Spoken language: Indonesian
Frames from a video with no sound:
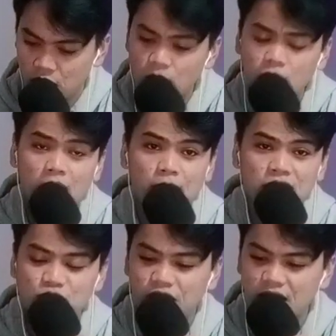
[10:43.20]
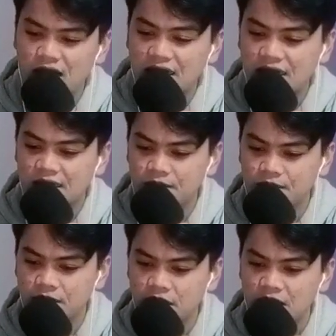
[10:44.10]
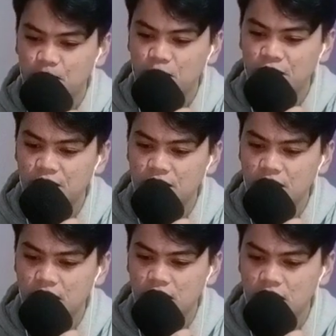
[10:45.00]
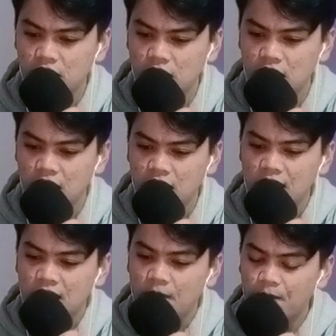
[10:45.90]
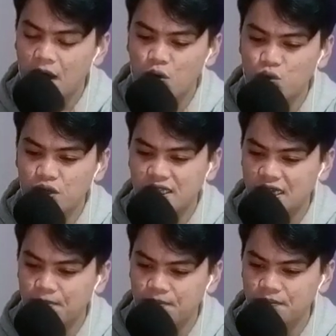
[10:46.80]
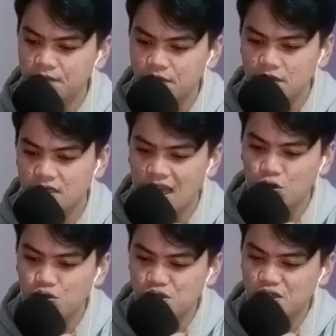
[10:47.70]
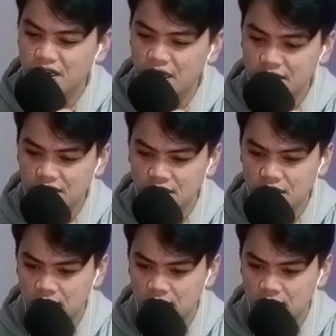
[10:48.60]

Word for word: Oh lama sudah. pertama uji mau terbang pertama itu 2014 mau enam tahun sudah guys.